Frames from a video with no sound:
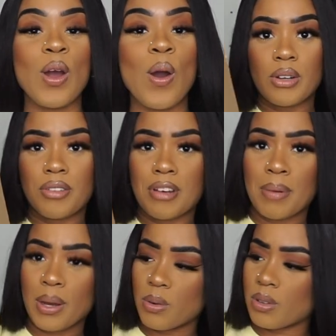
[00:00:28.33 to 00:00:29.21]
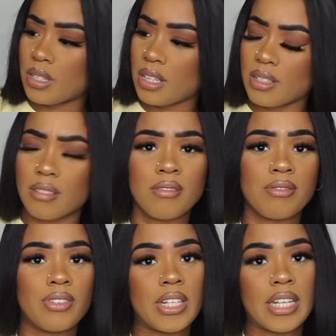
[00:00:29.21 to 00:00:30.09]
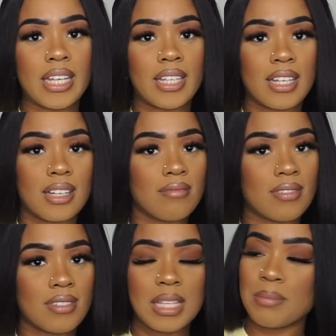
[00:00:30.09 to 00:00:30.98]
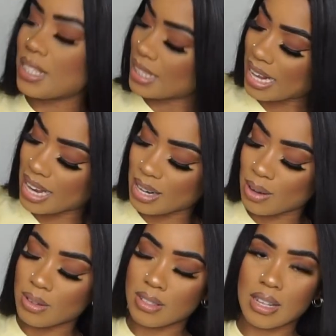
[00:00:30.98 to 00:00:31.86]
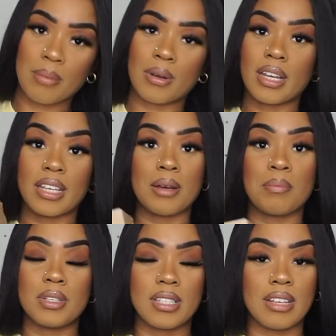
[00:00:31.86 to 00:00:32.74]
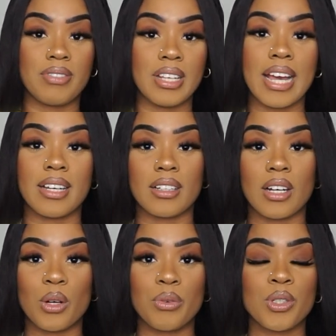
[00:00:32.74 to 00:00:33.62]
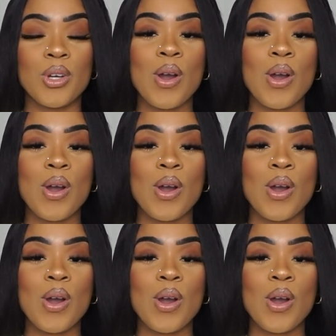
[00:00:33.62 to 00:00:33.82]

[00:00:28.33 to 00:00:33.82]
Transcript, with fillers: Genau die Verpackung sieht, finde ich, ziemlich klein aus, aber ich habe sehr viel eingekauft.